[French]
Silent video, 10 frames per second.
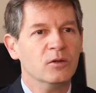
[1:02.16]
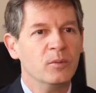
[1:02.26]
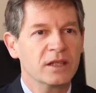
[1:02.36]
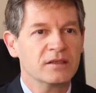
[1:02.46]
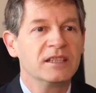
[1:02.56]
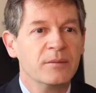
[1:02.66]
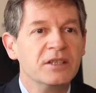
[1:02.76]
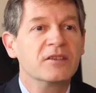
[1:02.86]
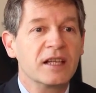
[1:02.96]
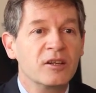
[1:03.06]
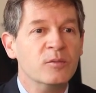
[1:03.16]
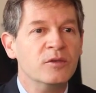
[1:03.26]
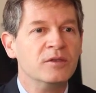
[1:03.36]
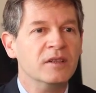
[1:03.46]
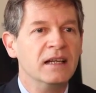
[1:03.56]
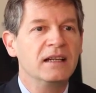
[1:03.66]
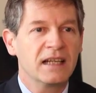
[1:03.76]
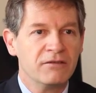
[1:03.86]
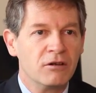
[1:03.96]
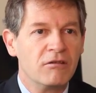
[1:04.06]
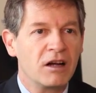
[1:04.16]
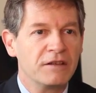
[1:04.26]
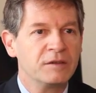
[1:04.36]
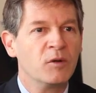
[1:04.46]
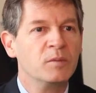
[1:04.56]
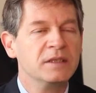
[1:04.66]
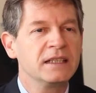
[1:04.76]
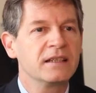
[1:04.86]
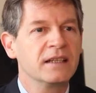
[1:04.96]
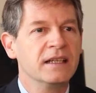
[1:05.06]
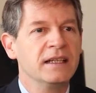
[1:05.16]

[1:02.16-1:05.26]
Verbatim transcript: aux personnes qui habitent dans sa commune qu'elles vont avoir la fibre optique,